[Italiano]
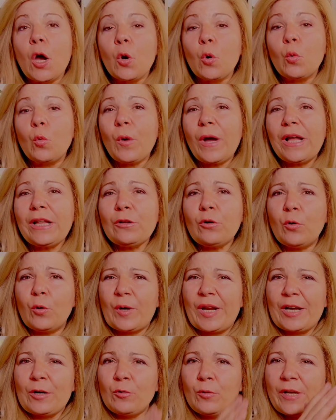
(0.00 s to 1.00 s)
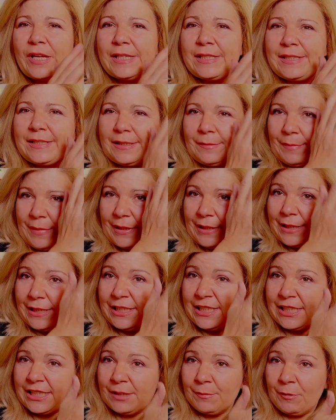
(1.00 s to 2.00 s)
Qualora questi
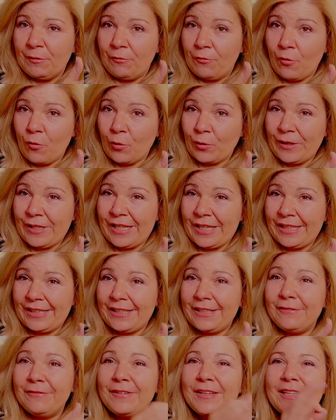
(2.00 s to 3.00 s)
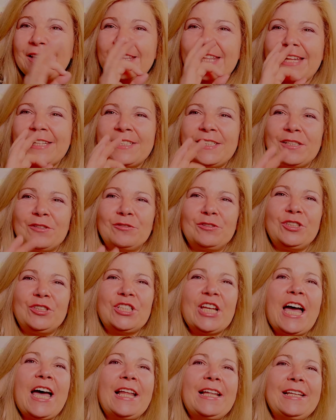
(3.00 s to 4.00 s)
bellissimi foglie diventassero
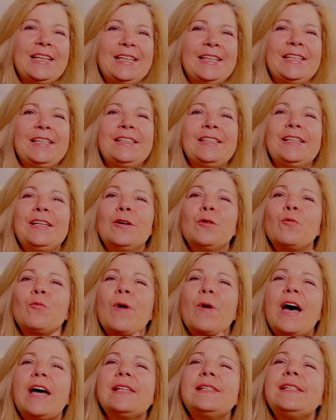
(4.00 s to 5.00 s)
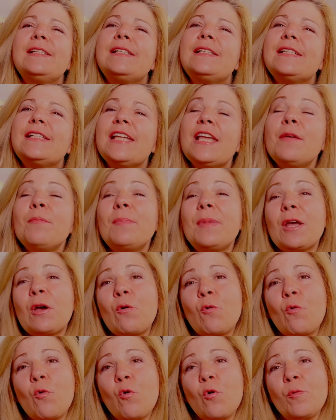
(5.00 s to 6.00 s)
gialle, quasi
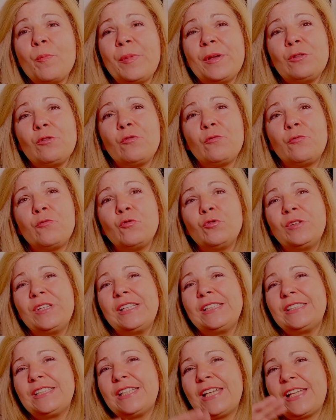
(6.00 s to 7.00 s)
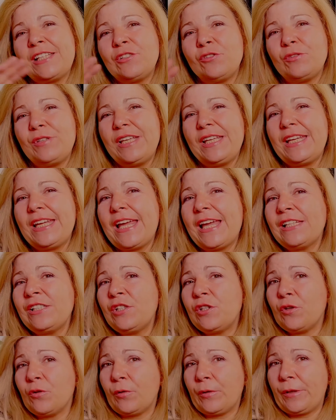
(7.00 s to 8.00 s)
sempre colpe dovute a eccesso di
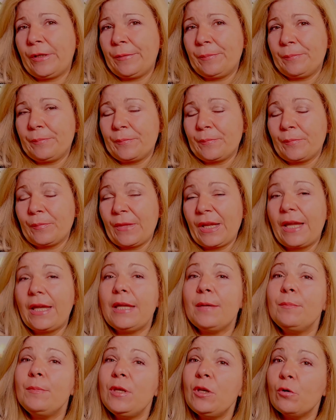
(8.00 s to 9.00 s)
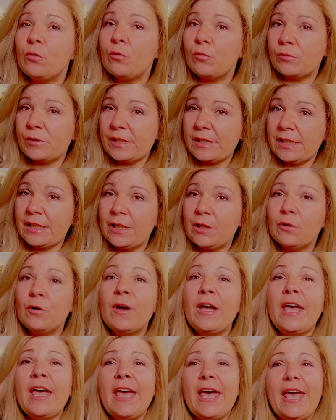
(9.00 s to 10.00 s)
irrigazione. Il mio consiglio
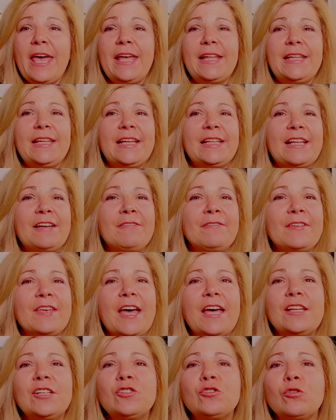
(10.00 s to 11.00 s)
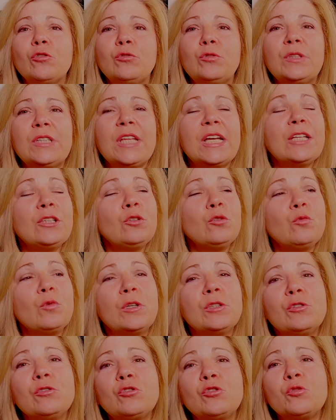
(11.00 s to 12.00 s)
è di annaffiare soltanto
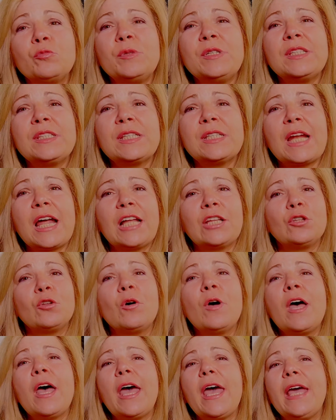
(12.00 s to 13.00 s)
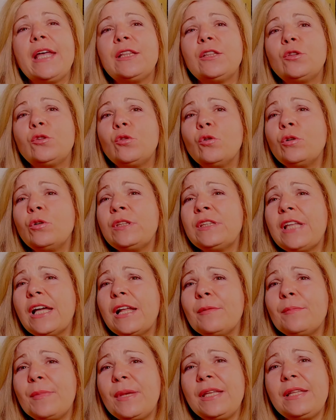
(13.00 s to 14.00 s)
quando il substrato è
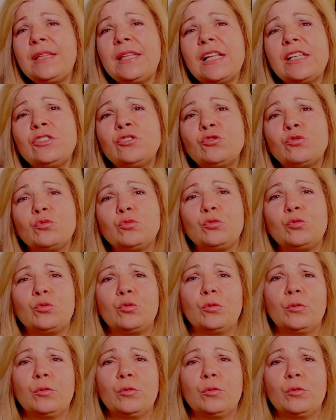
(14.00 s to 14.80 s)
totalmente asciutto.